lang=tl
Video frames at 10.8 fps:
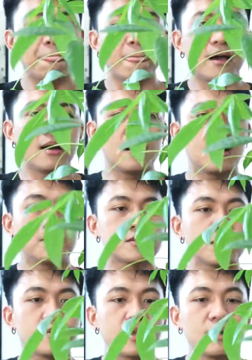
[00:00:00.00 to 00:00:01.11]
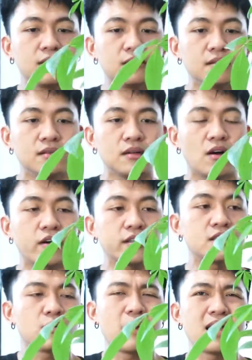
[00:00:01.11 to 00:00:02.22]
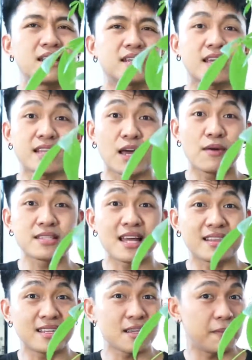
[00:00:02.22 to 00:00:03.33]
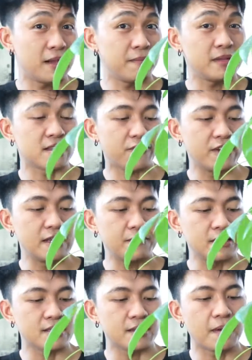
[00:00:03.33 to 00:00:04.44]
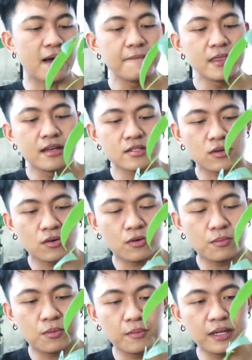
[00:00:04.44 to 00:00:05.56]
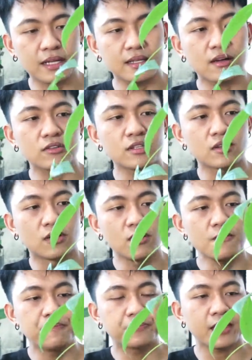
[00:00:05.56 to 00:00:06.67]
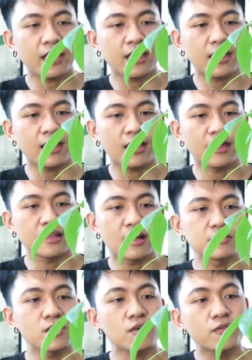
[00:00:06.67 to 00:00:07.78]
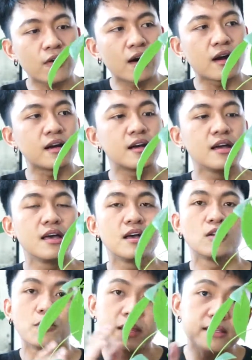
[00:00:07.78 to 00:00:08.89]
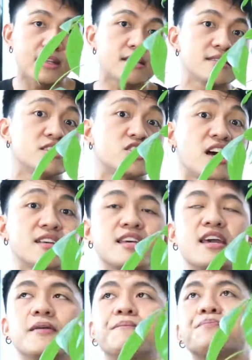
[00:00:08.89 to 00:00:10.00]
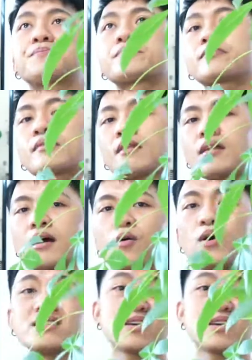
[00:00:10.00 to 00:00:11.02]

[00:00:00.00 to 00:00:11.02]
Um, sobrang okay din no, manitre ang tawag sa atin sa, Pilip sa Philippines, di ba? So, bumili rin ako nito and um, so far, no maintenance din siya kasi uh, ah, once a